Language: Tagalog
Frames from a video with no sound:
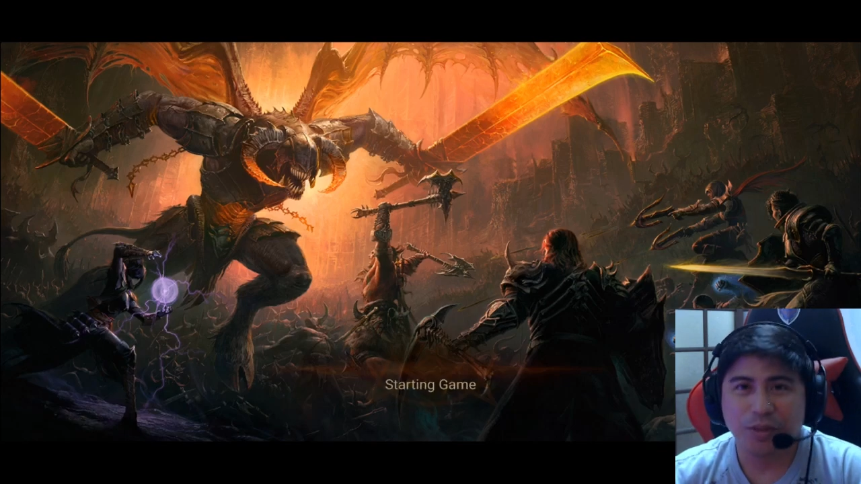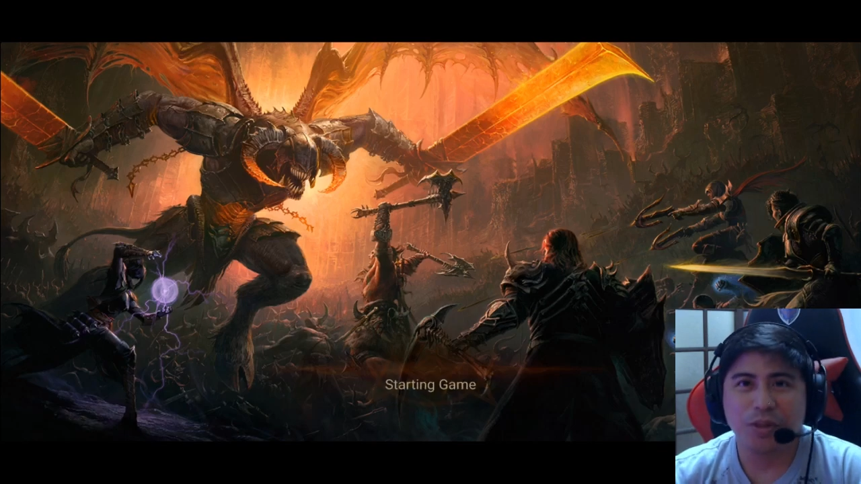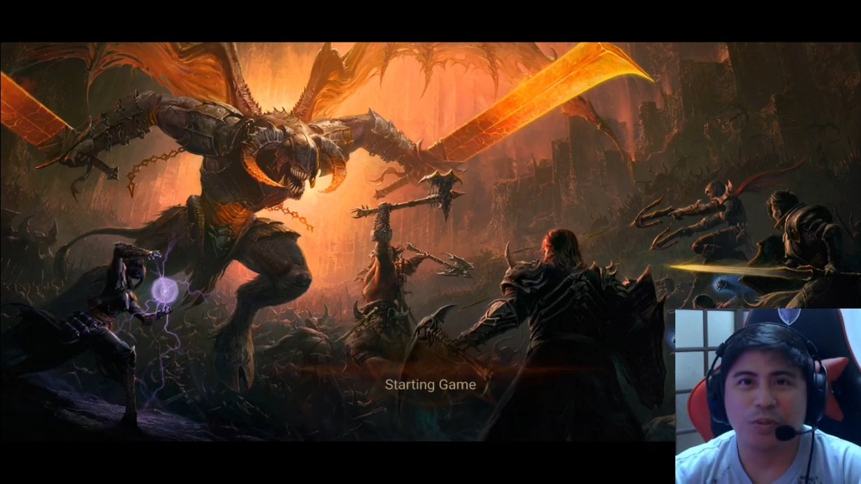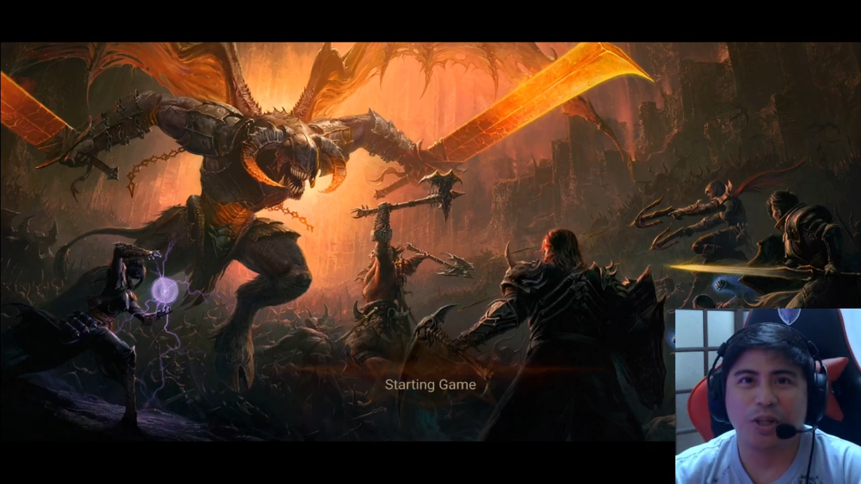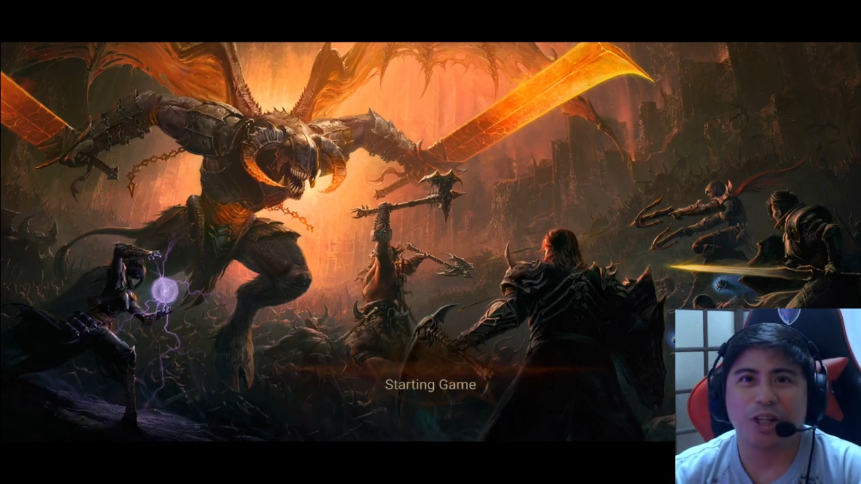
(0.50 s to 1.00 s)

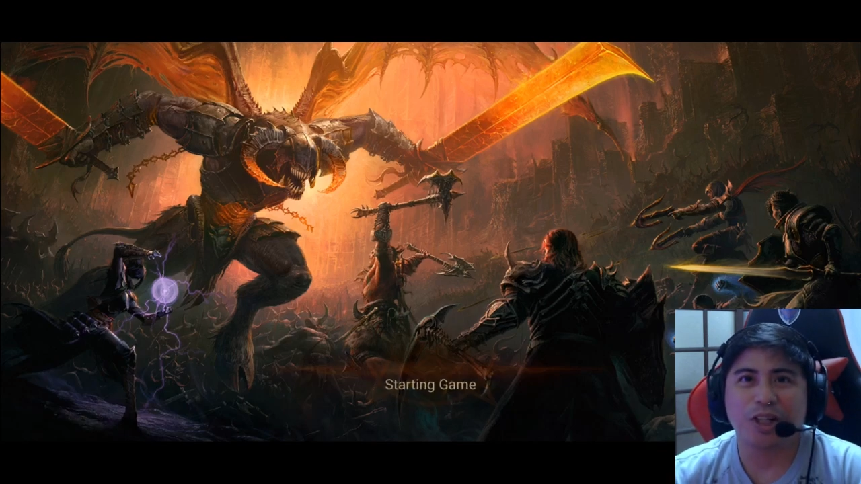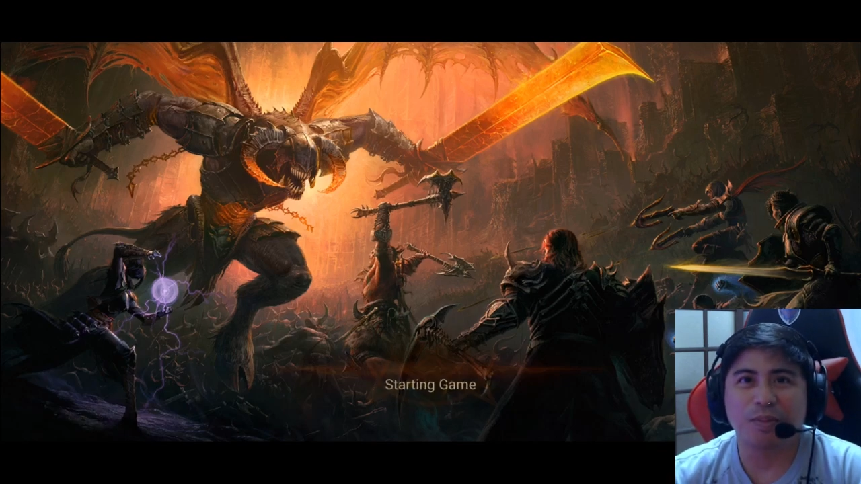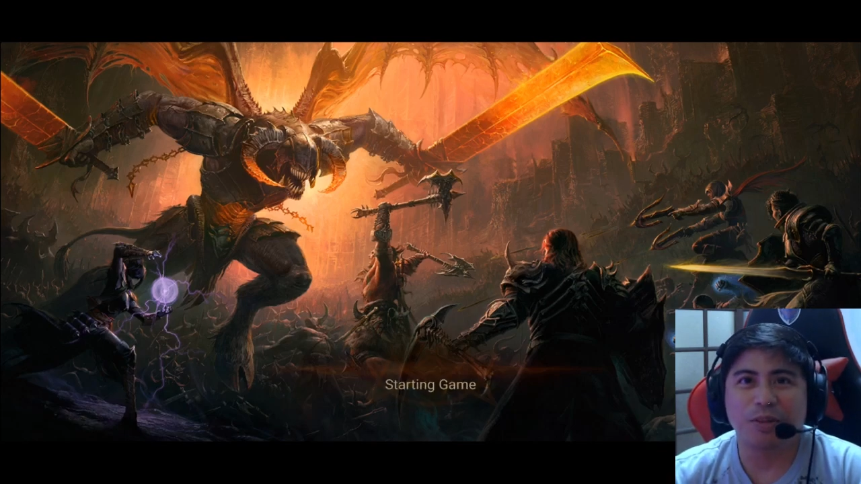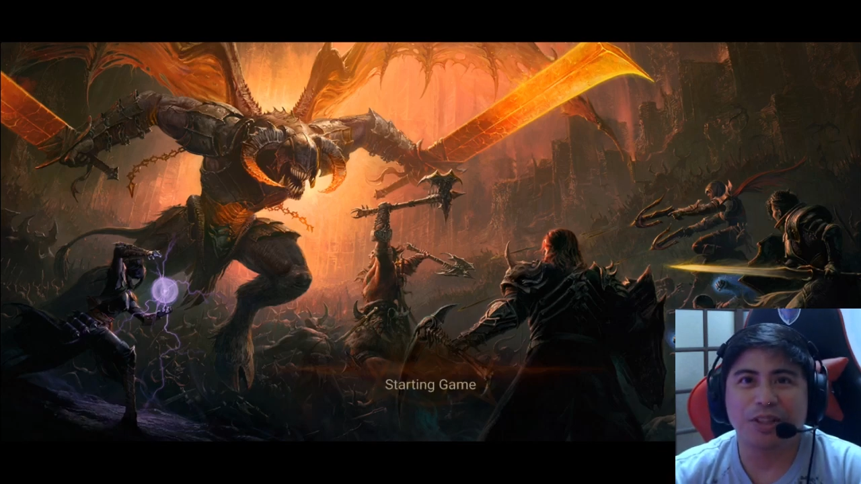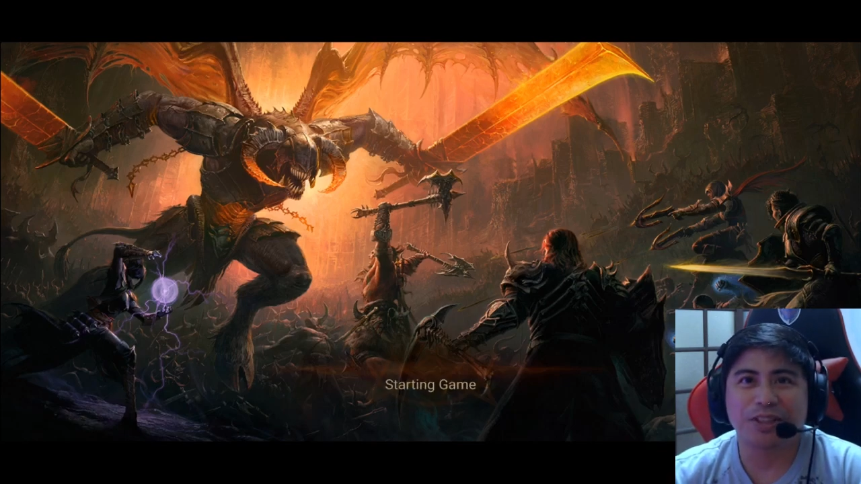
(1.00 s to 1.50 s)
Uy,
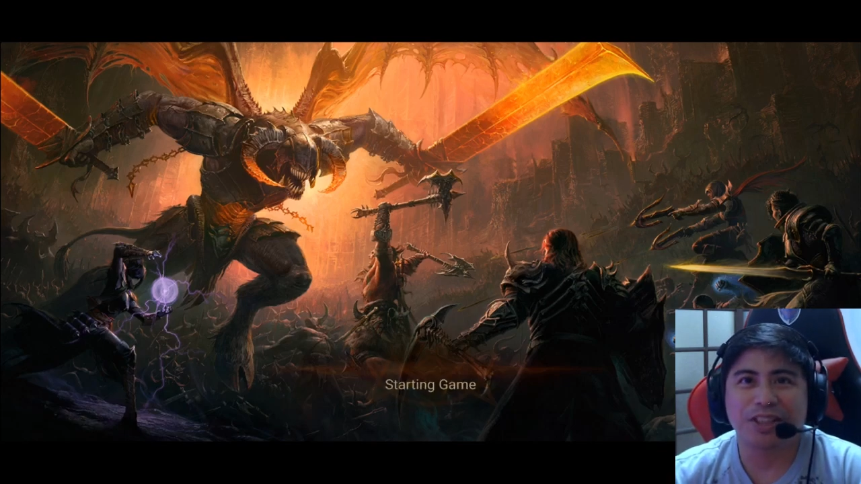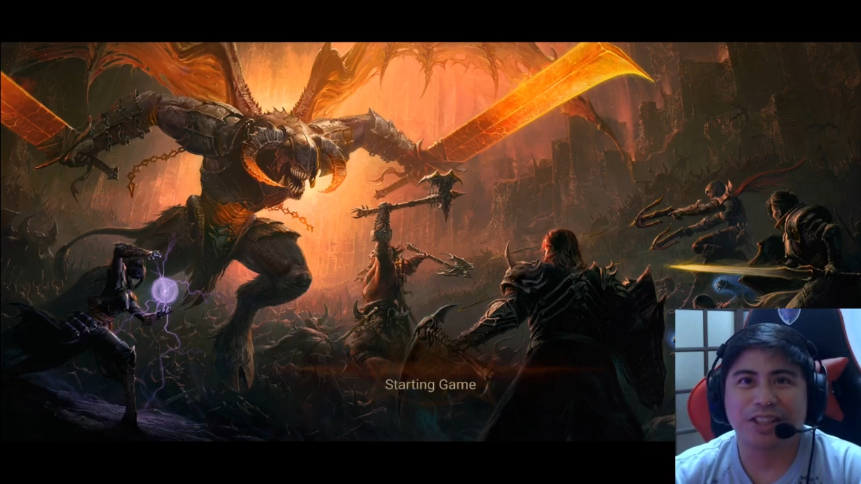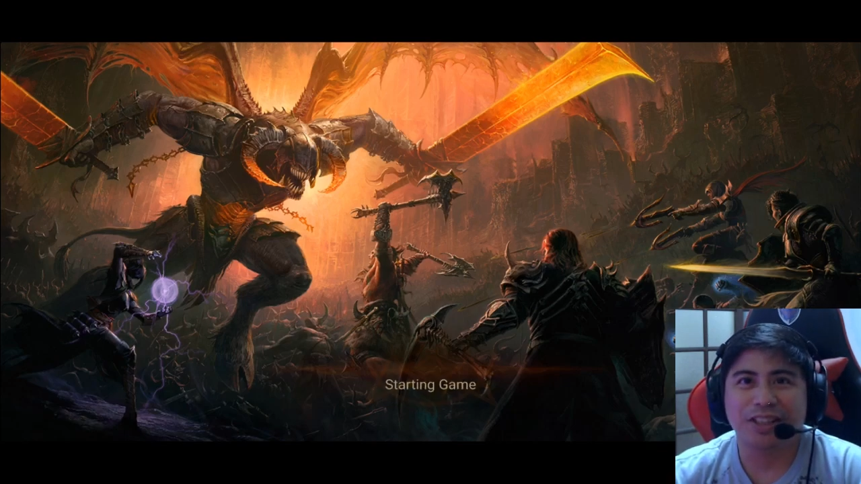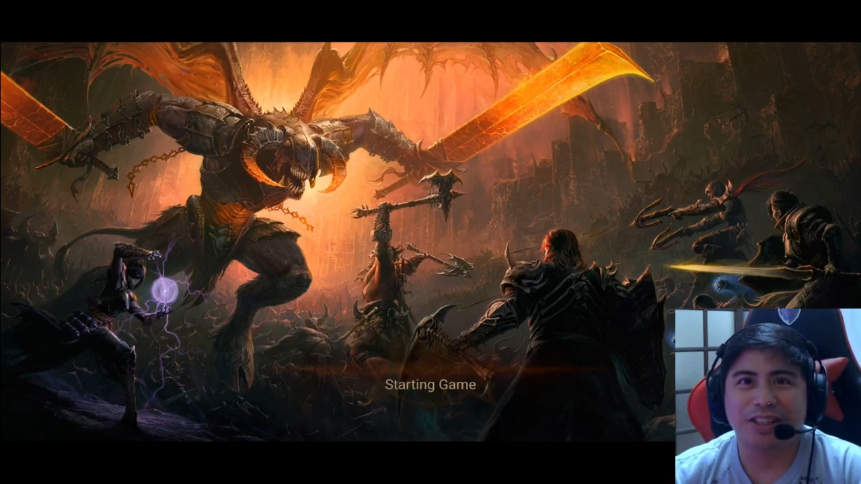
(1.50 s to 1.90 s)
welcome ulit sa